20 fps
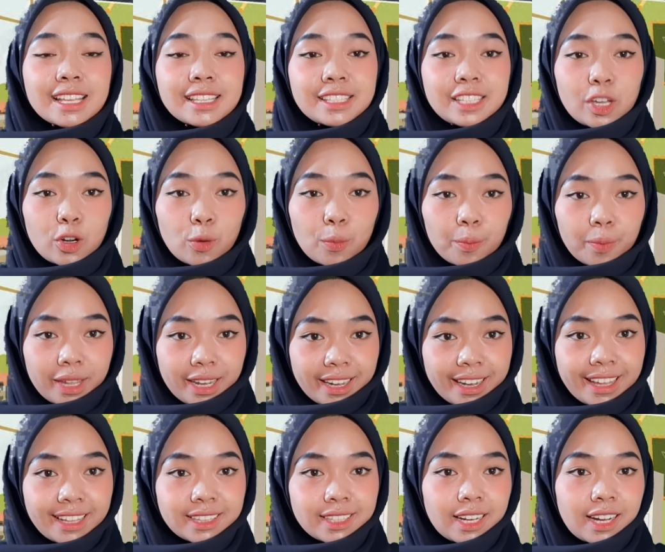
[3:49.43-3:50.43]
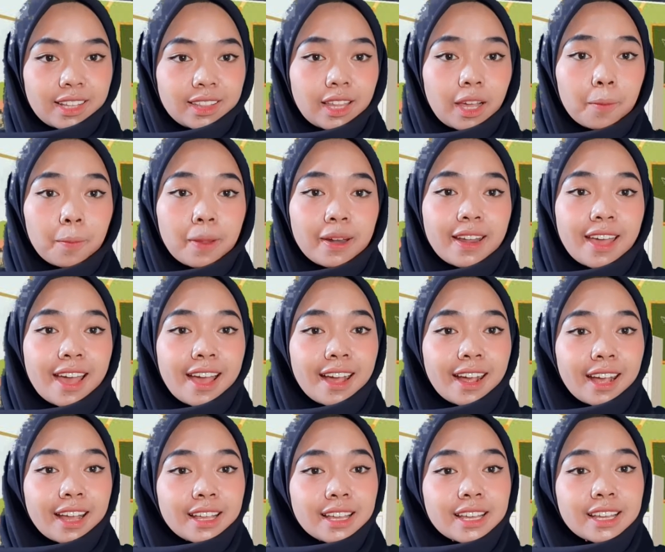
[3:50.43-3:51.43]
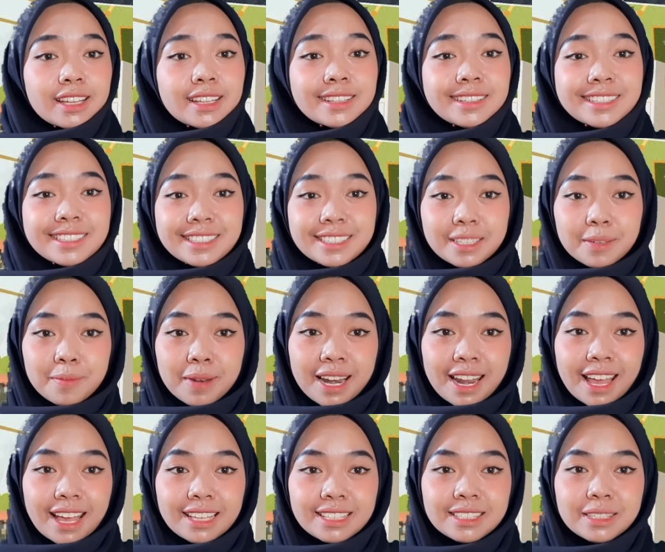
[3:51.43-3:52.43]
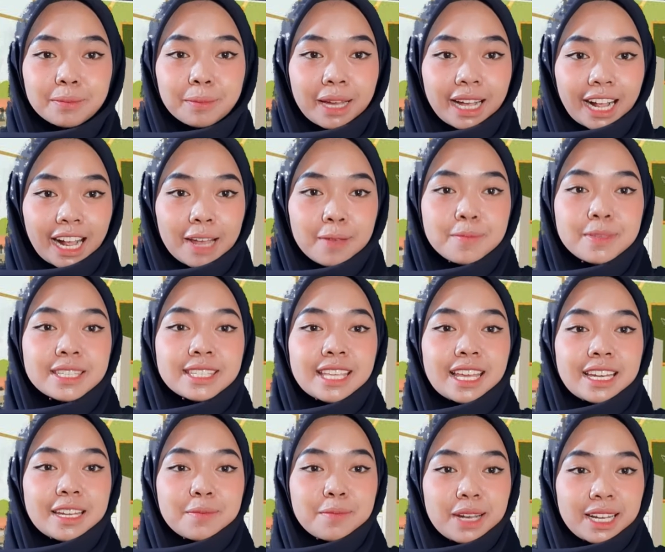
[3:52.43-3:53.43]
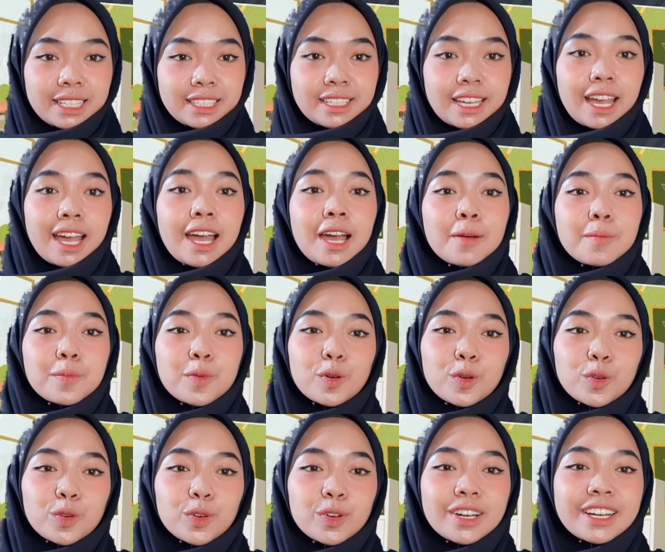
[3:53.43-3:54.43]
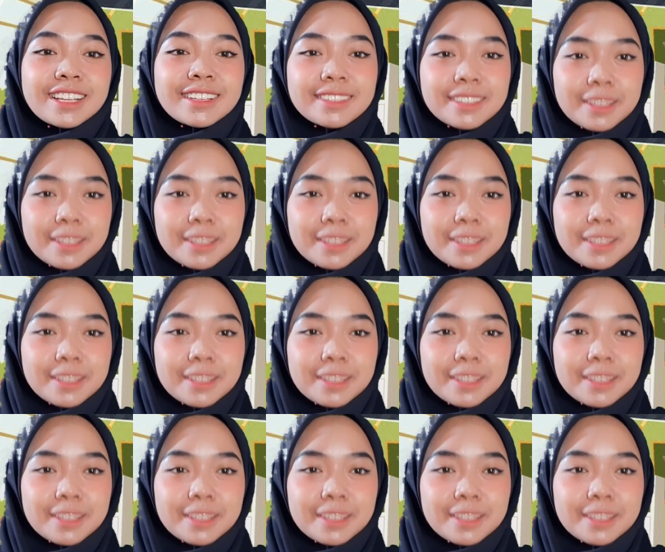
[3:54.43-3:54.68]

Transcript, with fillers: jarum pendek terletak pada angka 11, maka bisa dibaca pukul